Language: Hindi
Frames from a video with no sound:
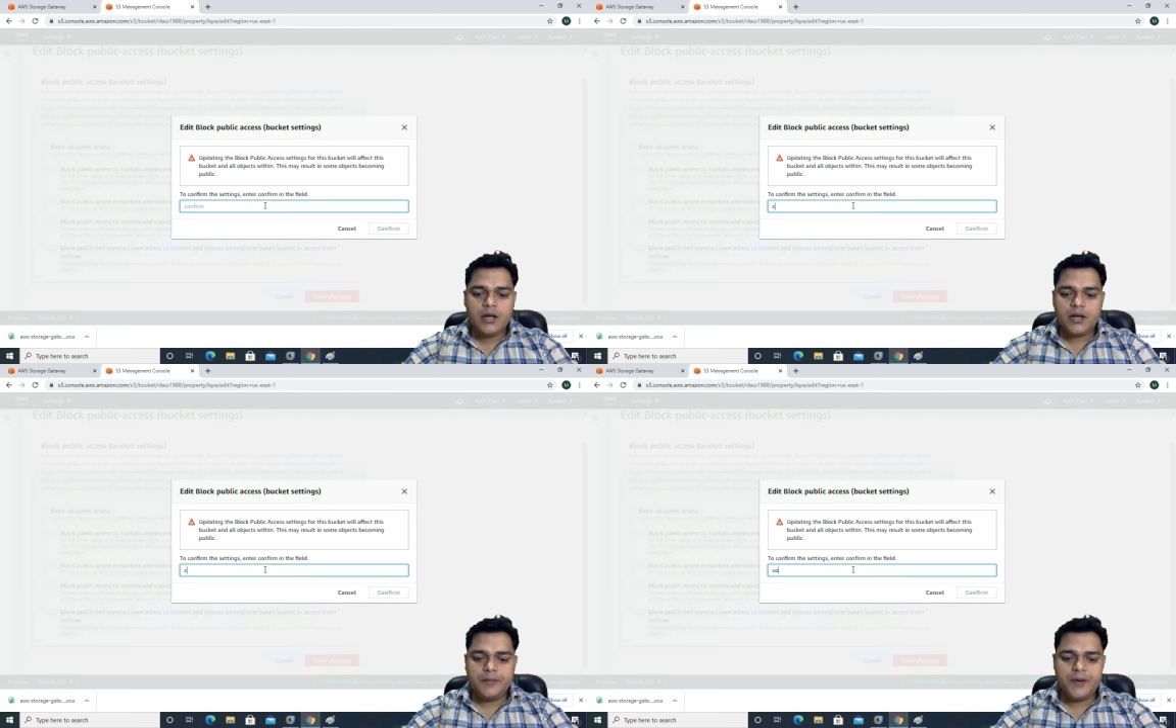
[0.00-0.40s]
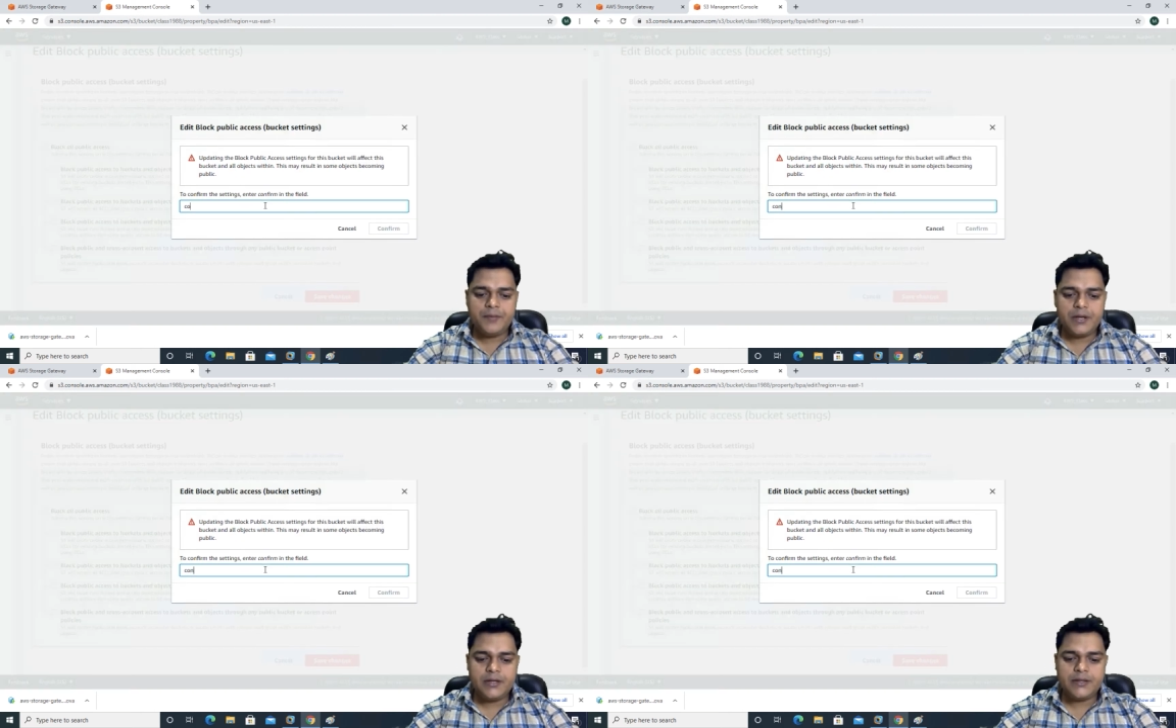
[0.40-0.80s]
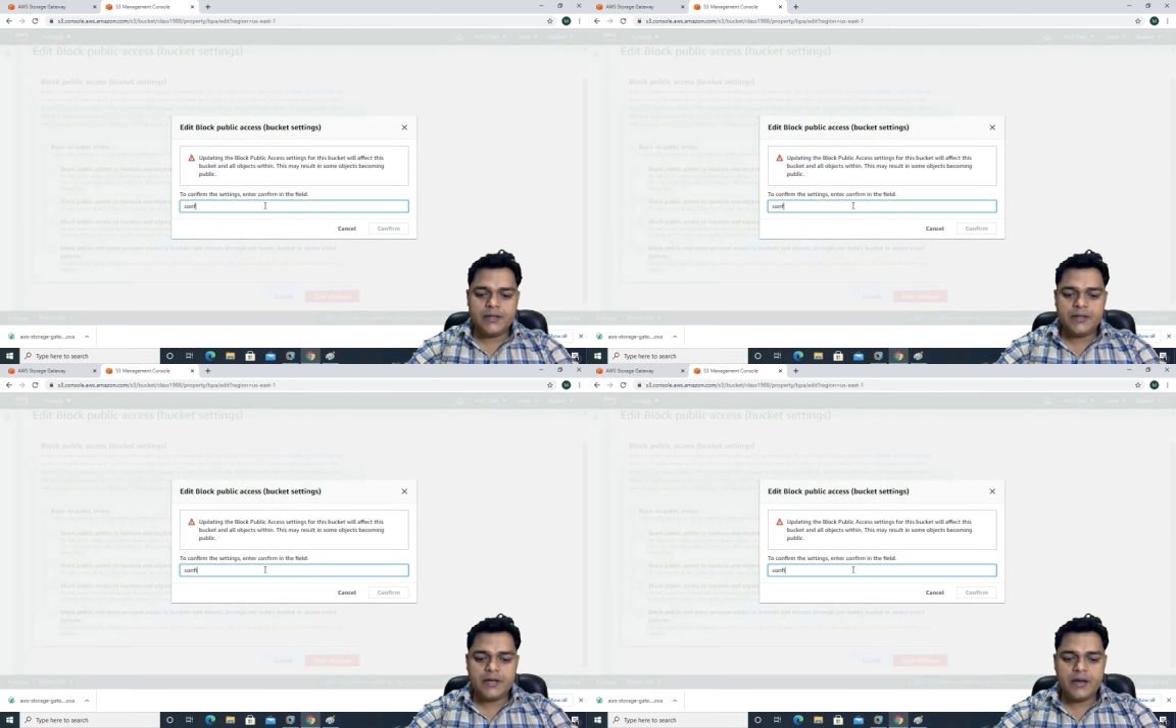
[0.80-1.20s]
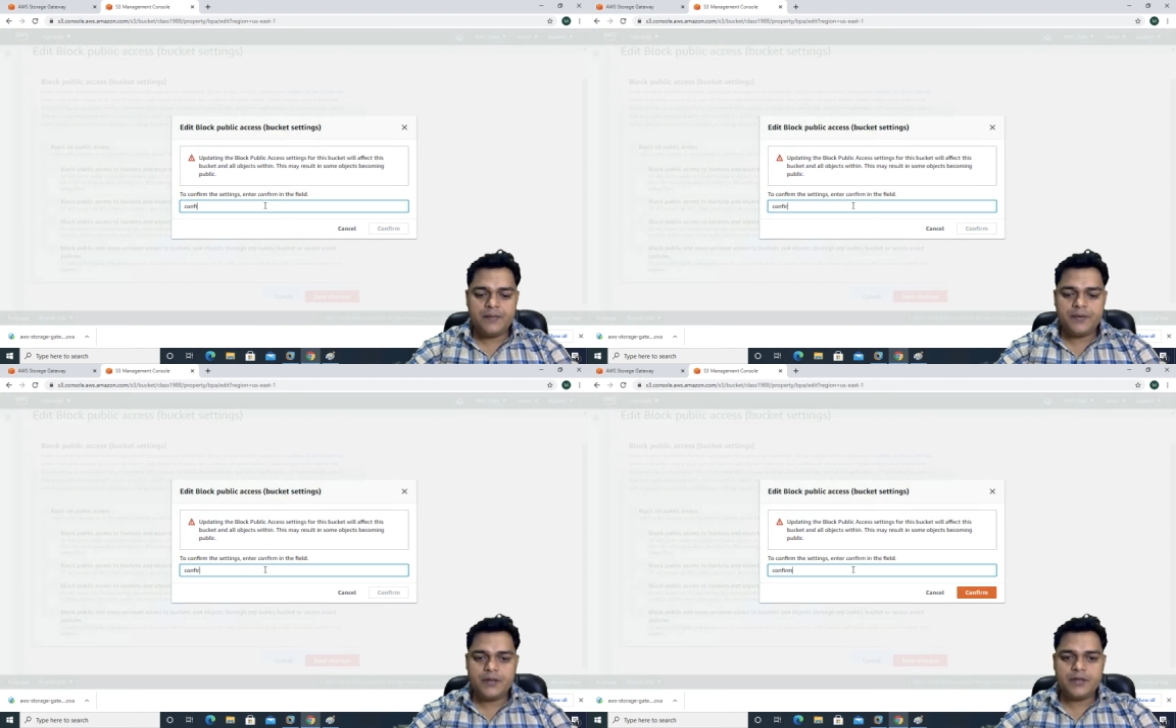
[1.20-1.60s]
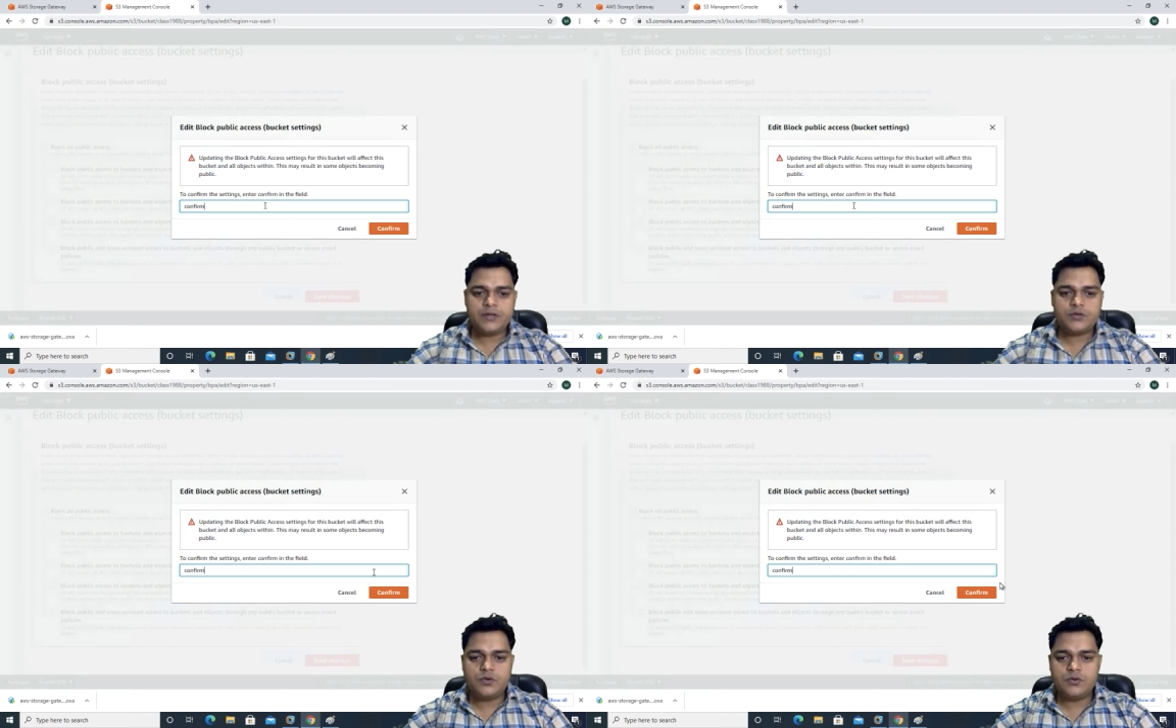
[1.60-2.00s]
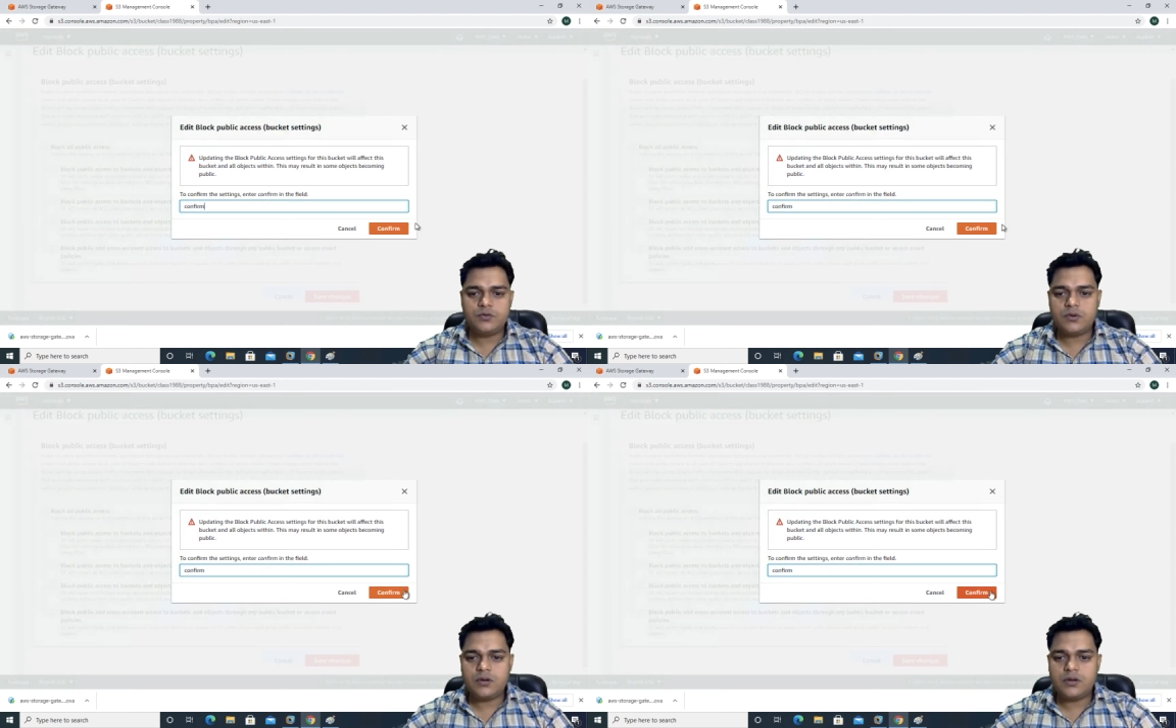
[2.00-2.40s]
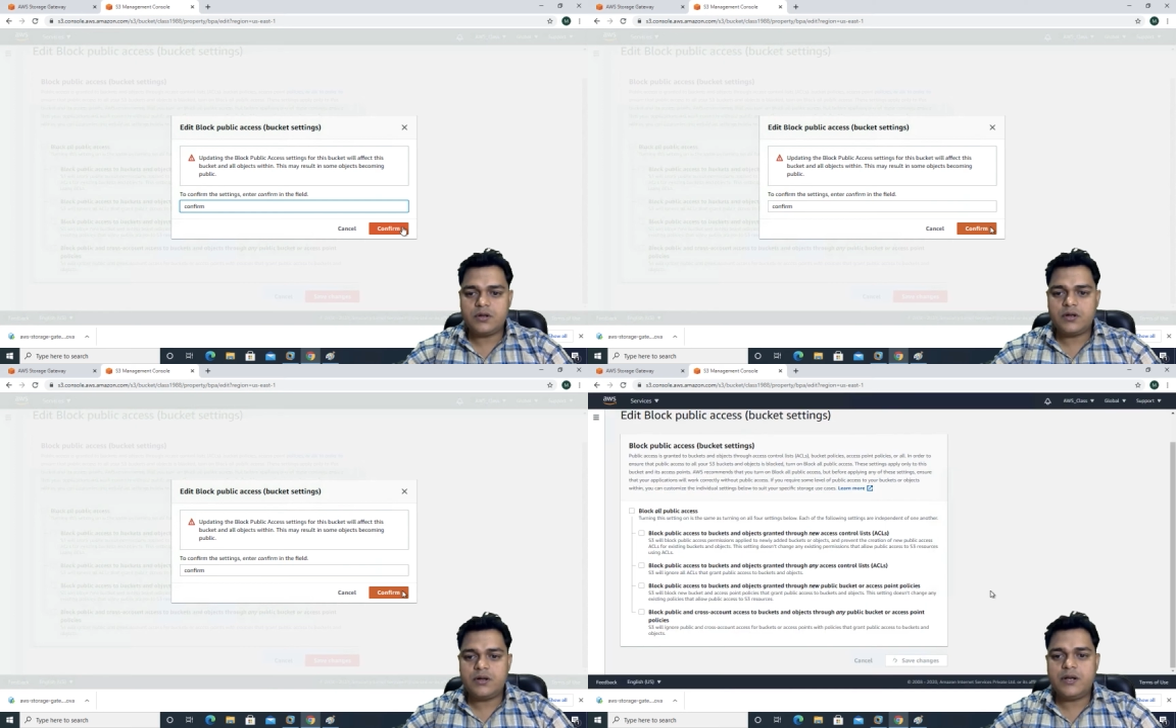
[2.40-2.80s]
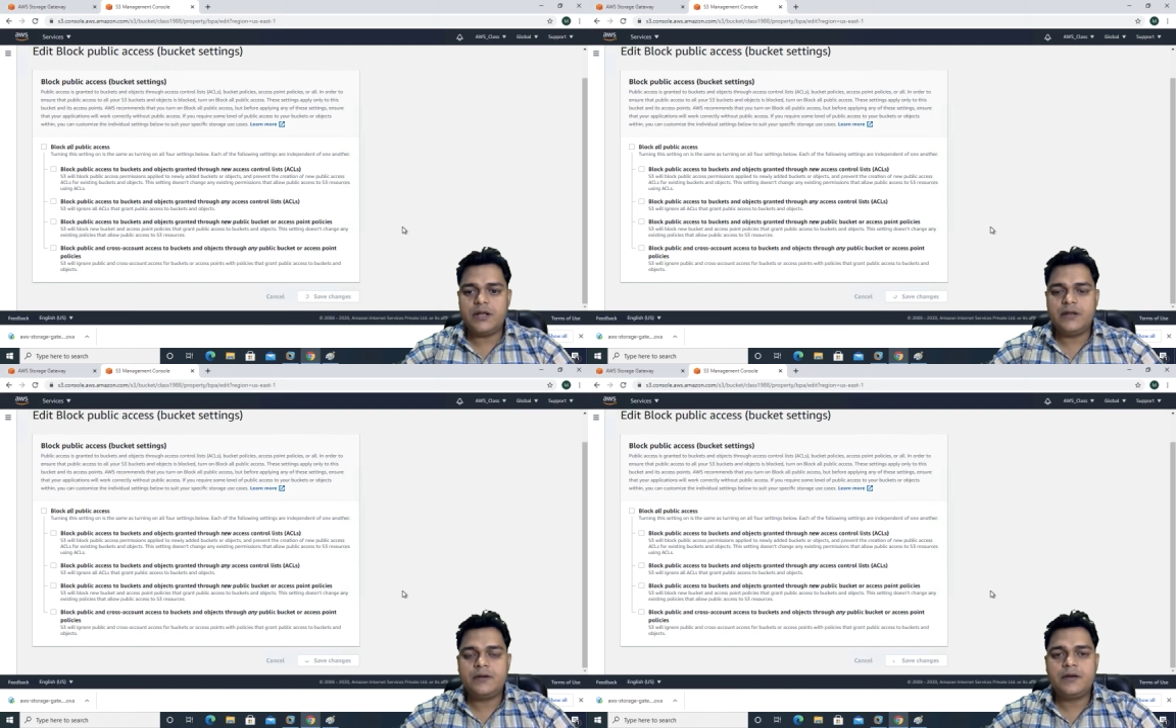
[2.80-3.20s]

कंफर्म कर लेते हैं यहाँ पे इसको डन